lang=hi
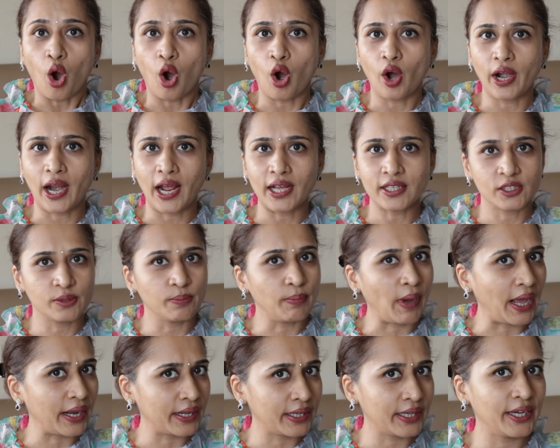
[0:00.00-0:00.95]
और आज
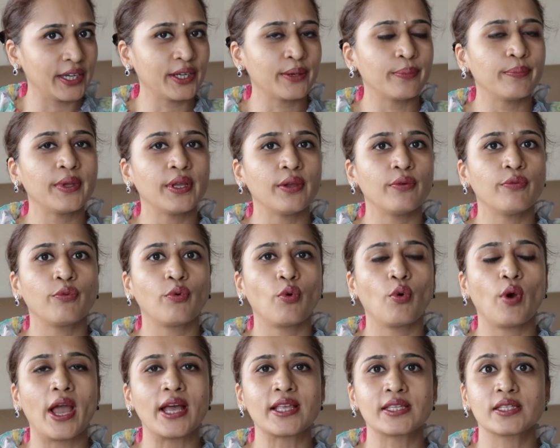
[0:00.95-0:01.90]
मार्केट में
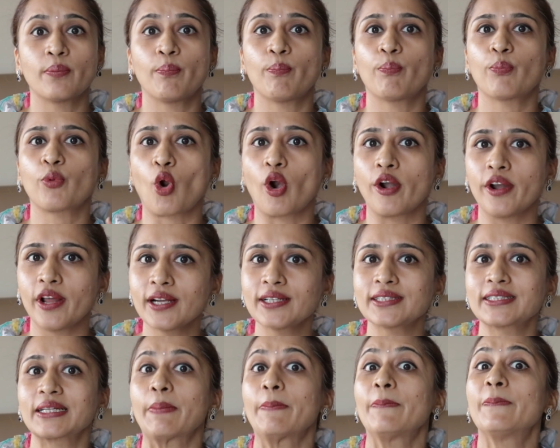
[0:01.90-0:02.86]
वो एज अ
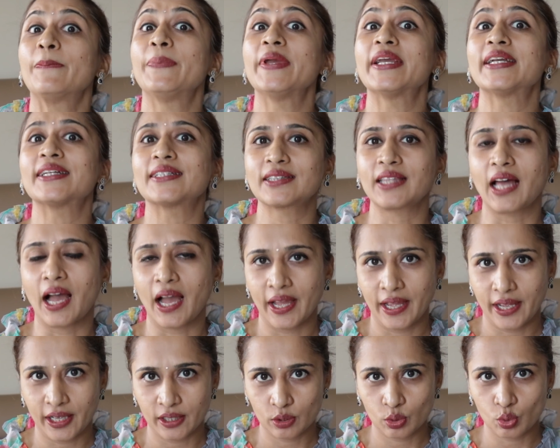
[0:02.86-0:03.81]
प्रोडक्ट बिकता
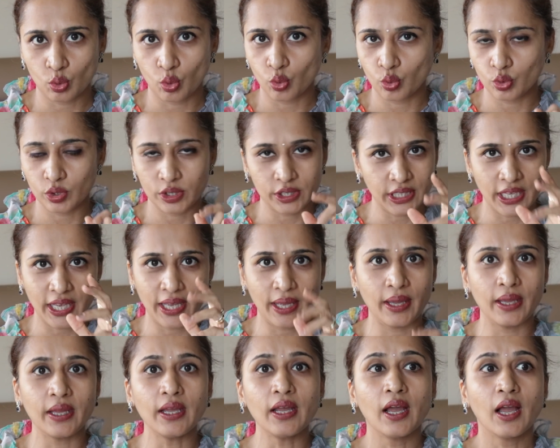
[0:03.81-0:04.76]
है तो
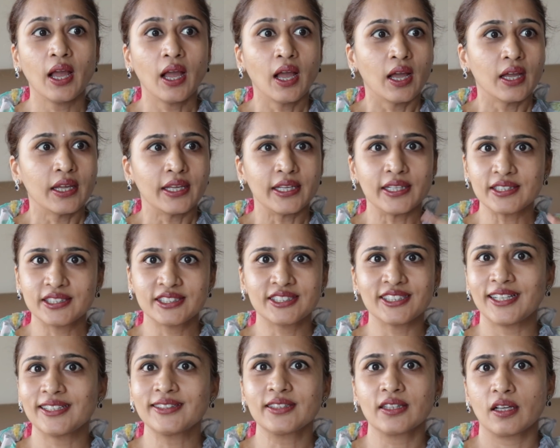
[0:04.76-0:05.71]
ये
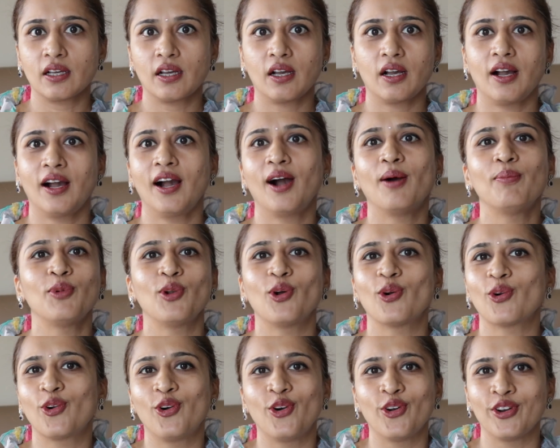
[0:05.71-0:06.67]
इज्जत हम
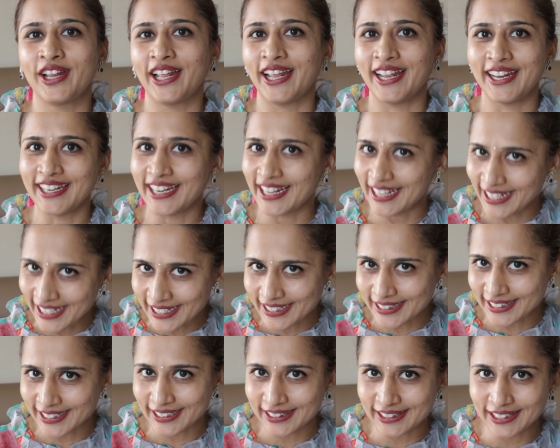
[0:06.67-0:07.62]
लोगों ने नहीं
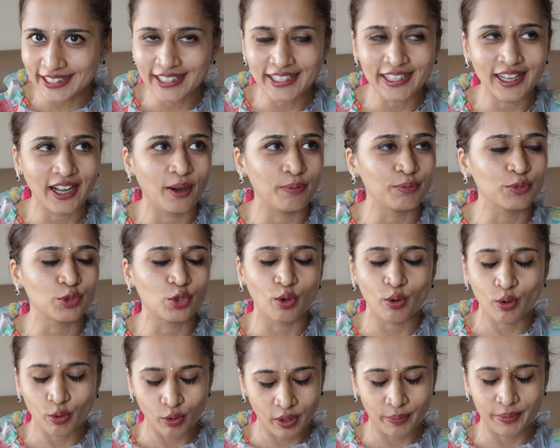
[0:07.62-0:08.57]
दी थी हम
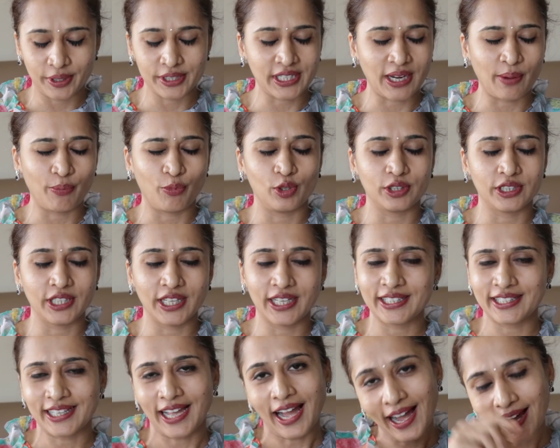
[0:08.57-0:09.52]
तो हमेशा बोलते हैं
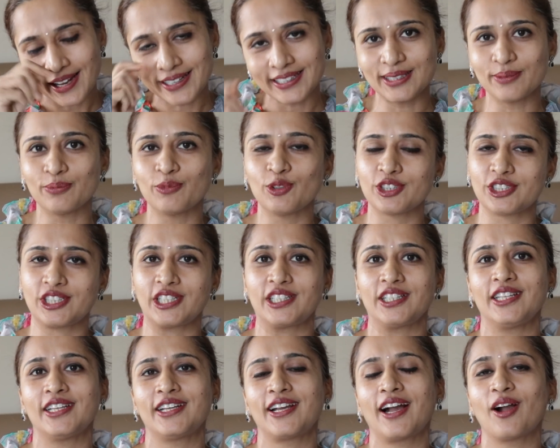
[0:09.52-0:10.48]
क्या नींबू
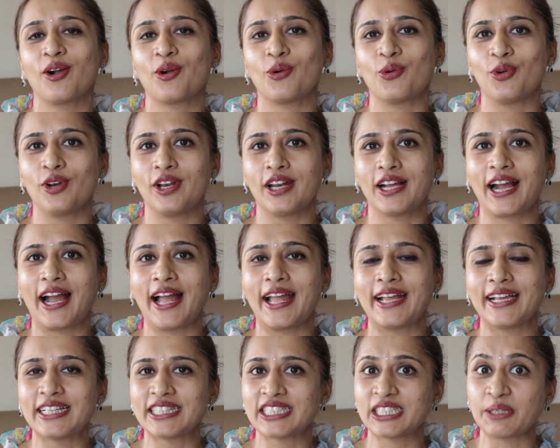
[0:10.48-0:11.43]
चीनी का गोल
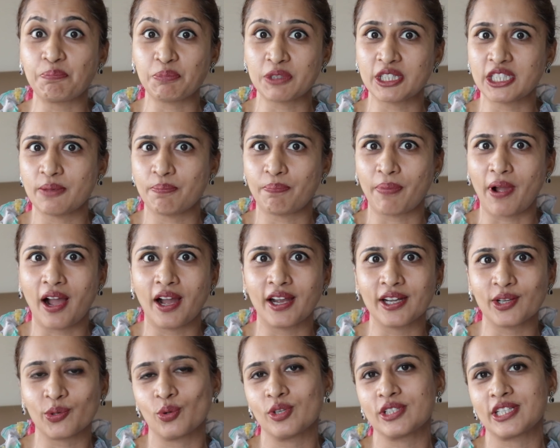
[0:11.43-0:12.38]
लगाएंगे
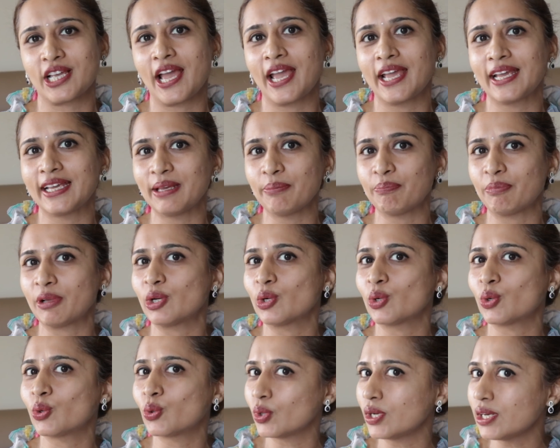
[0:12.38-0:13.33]
चिपचिपाहट हो जाएगी
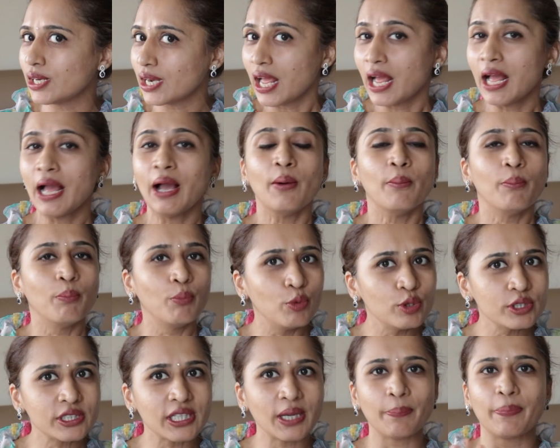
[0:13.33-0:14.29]
बिल्कुल
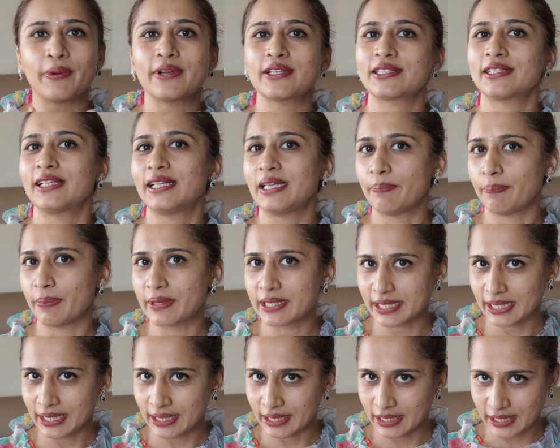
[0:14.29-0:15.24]
मुझे पर्सनली
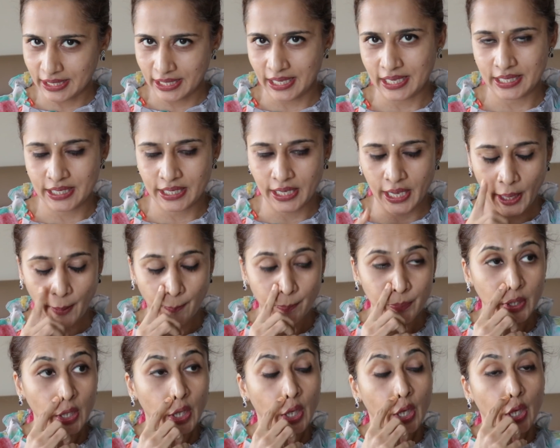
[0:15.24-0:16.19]
पसंद नहीं है
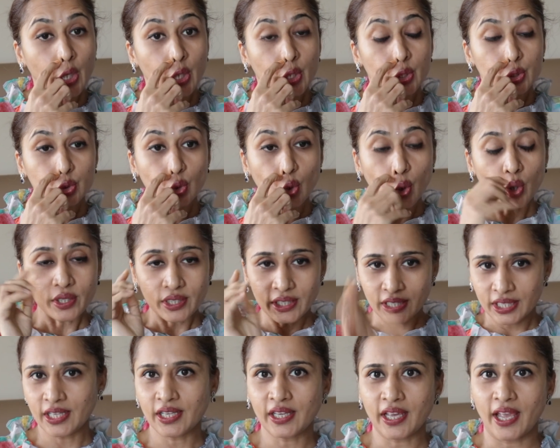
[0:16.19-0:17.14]
तो
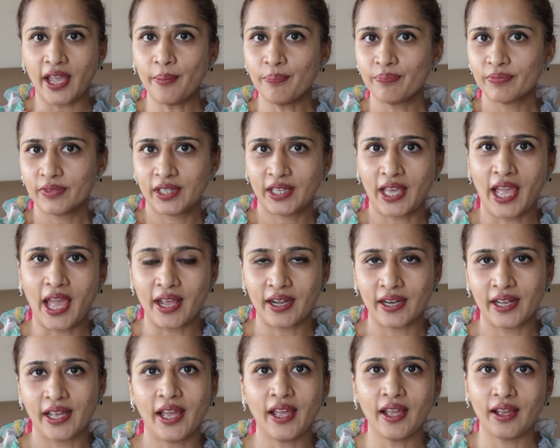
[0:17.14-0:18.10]
ठीक है खैर
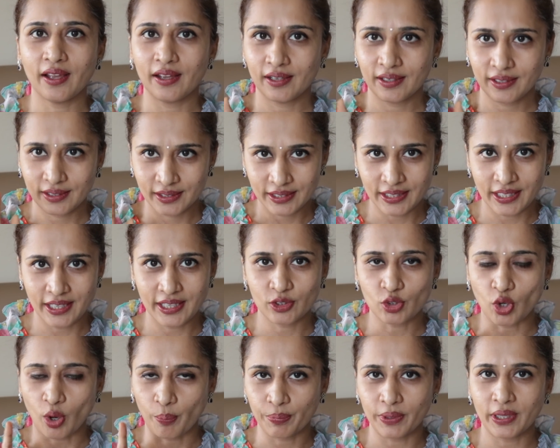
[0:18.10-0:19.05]
है ये
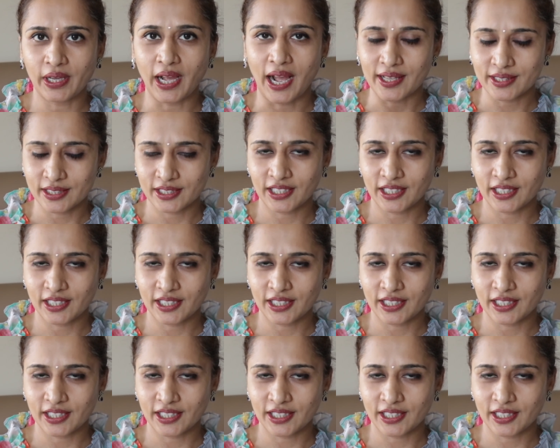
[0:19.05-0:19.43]
टॉपिक आज